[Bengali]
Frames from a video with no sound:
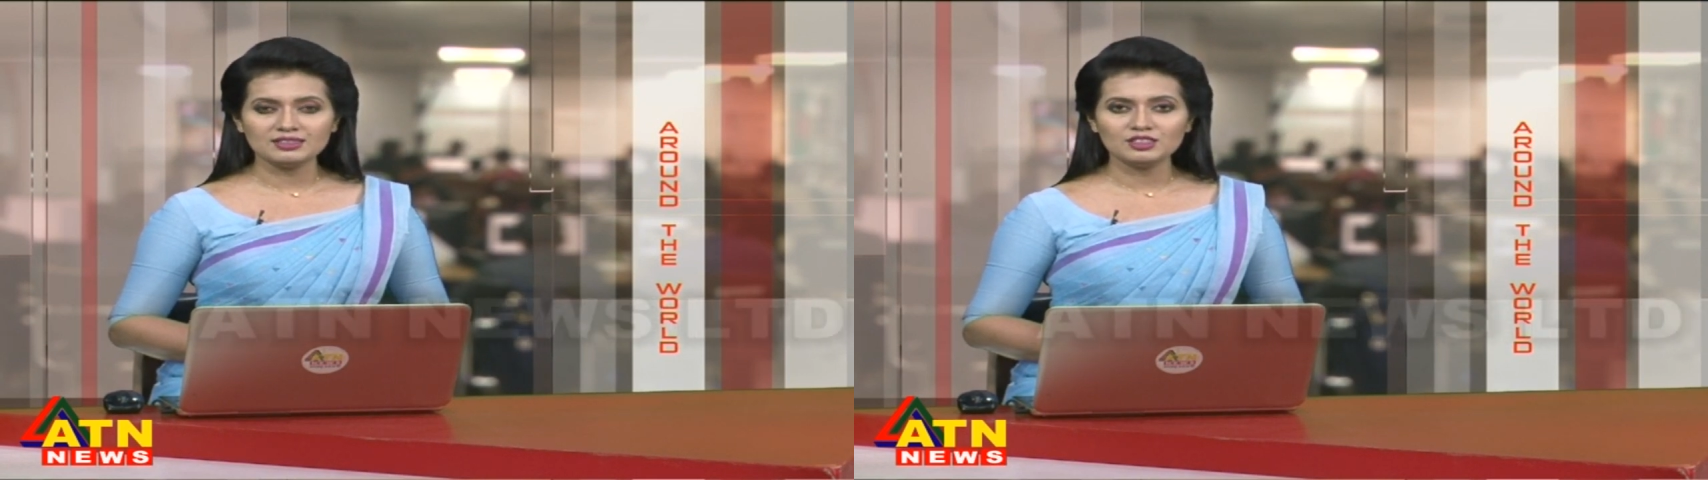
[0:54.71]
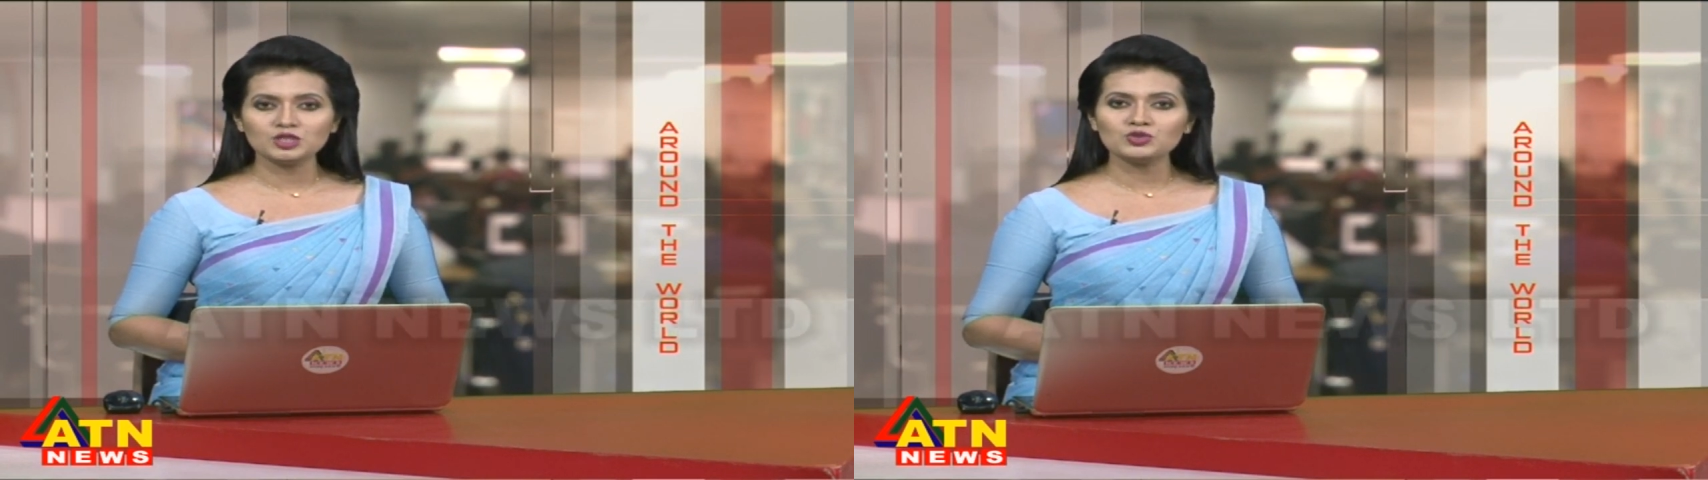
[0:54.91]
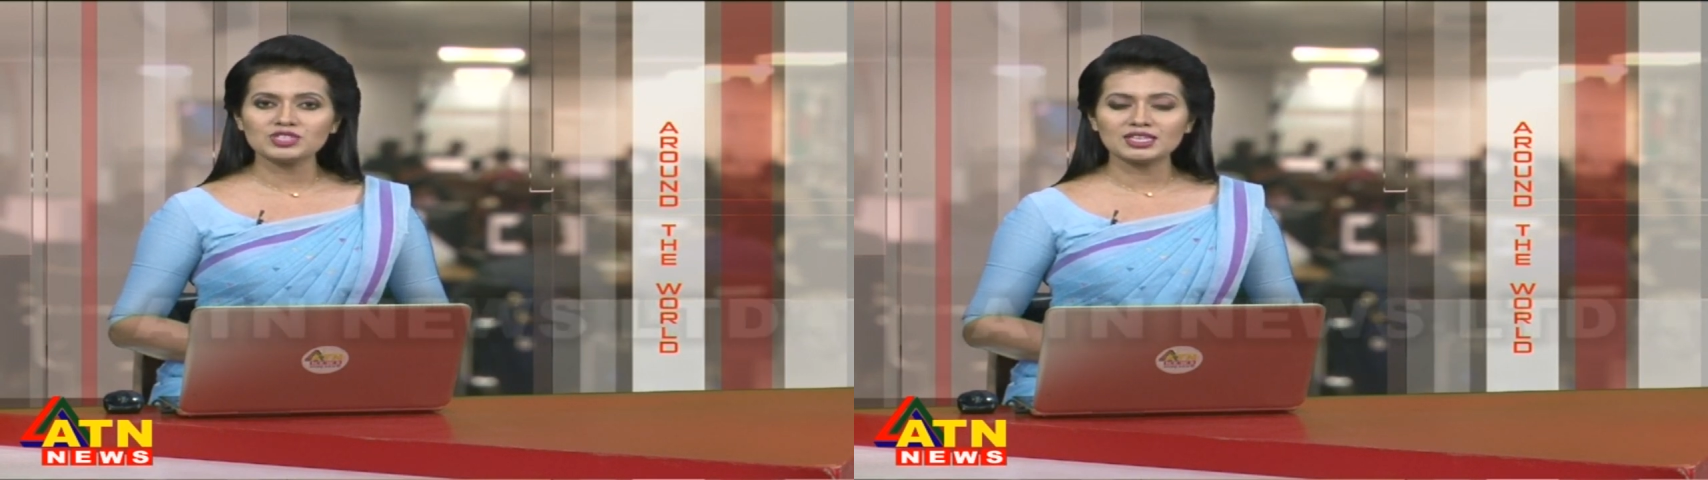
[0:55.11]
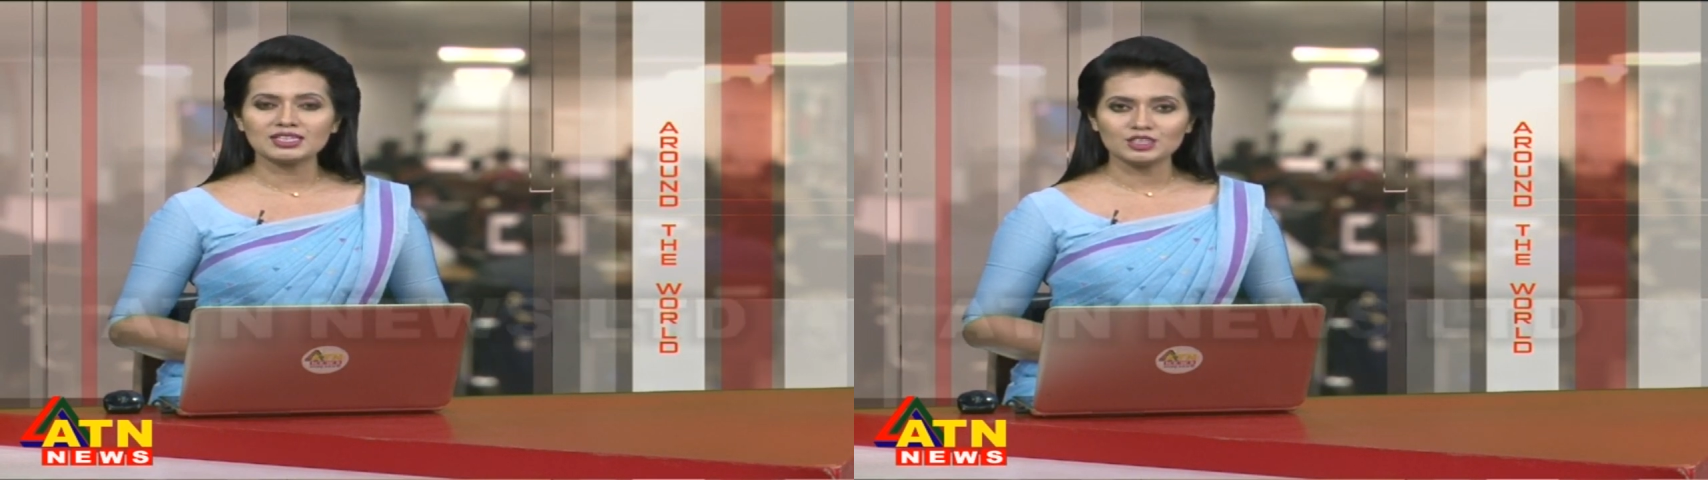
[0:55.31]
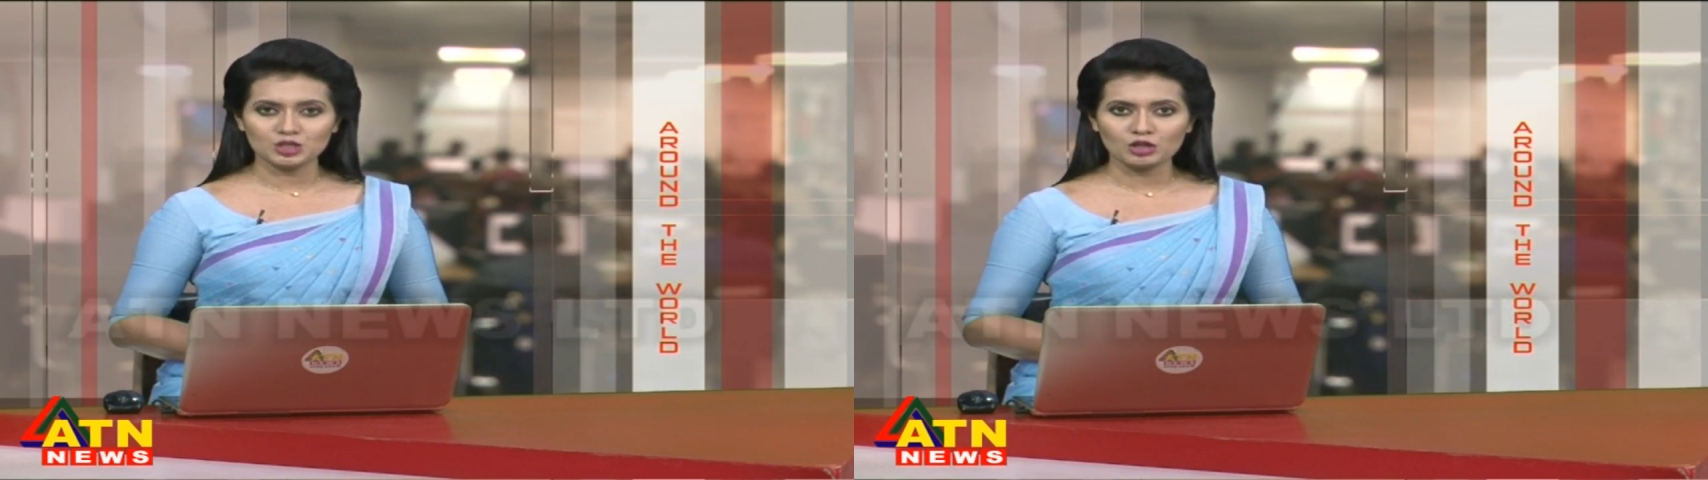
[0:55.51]
শুনছিলেন
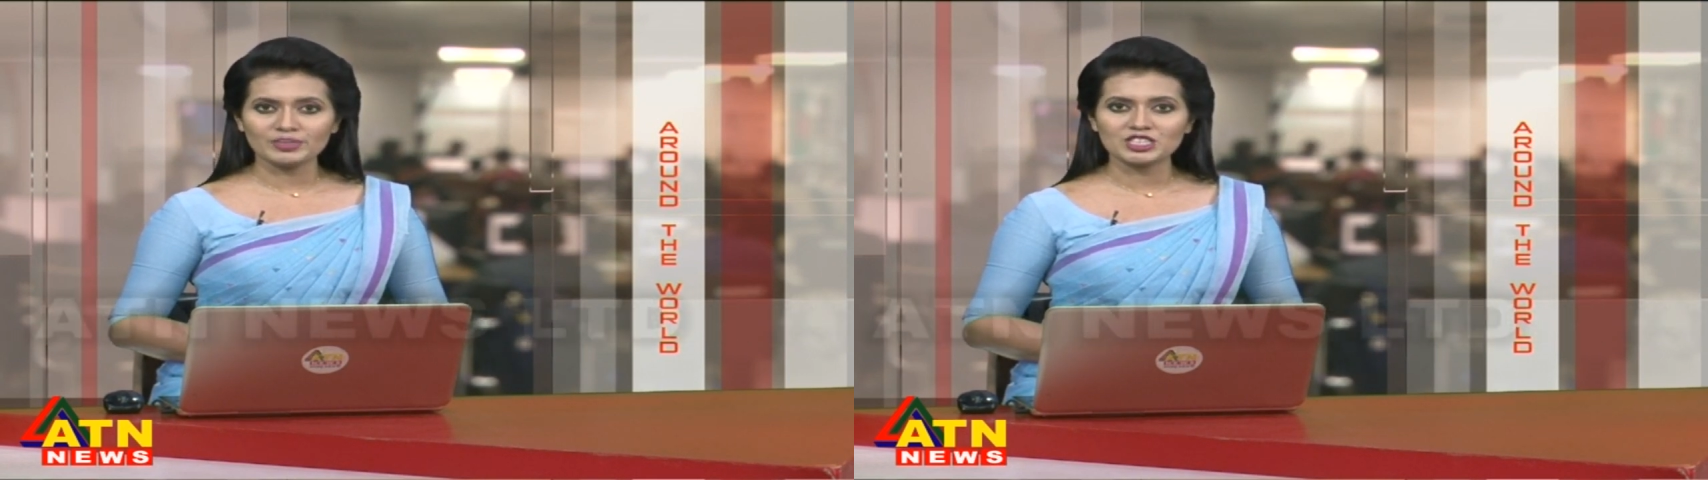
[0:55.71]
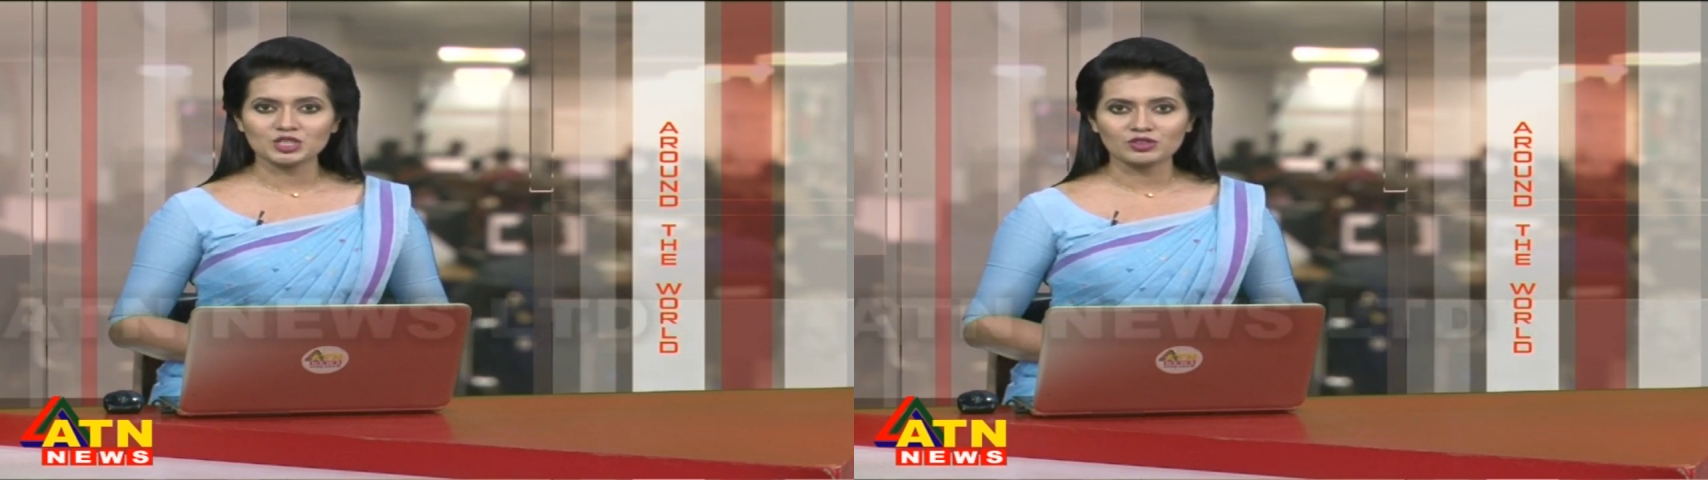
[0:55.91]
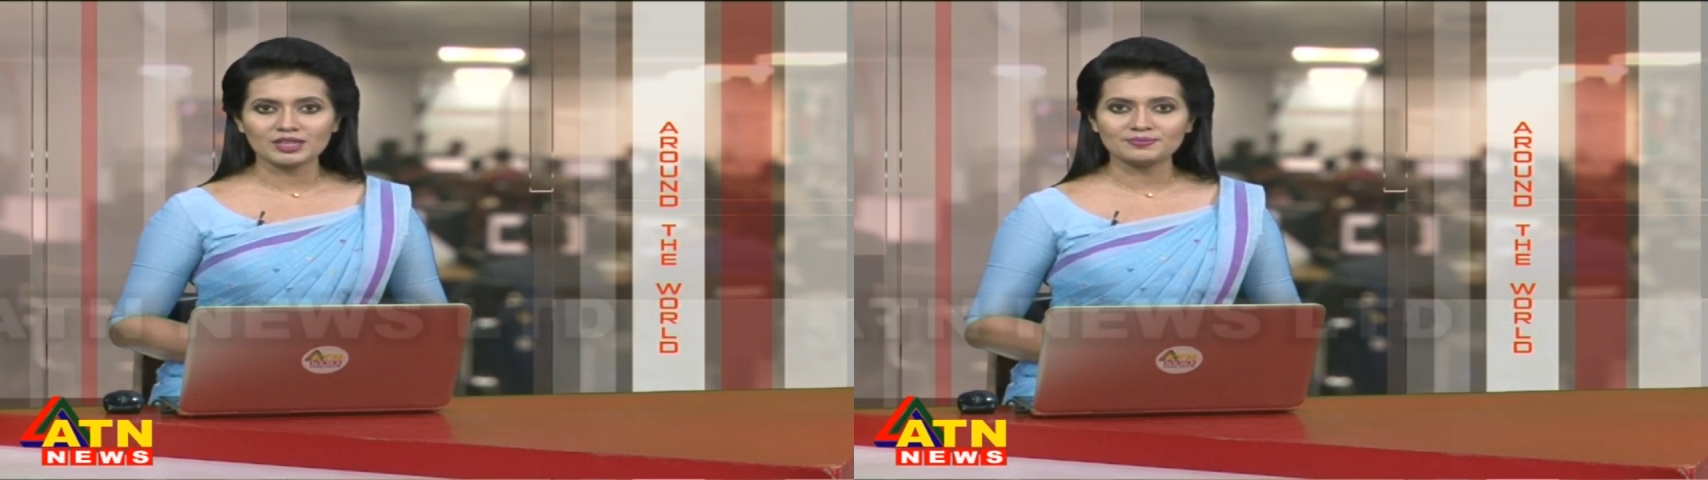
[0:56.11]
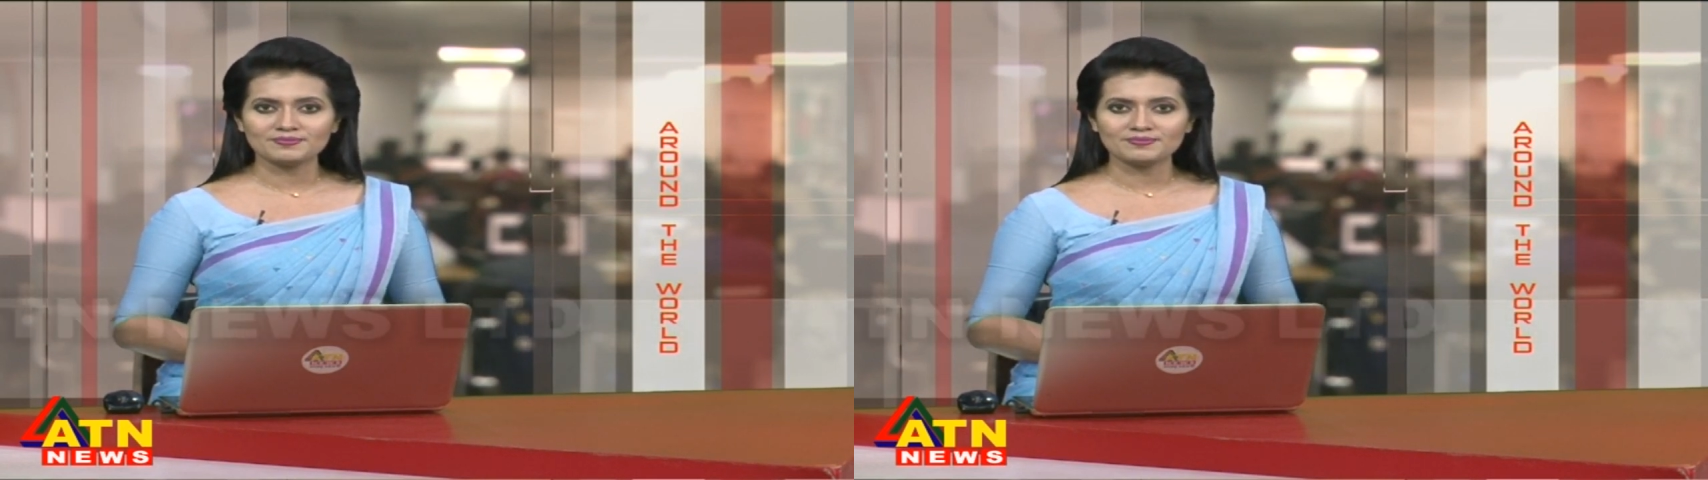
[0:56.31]
সংবাদ শিরোনাম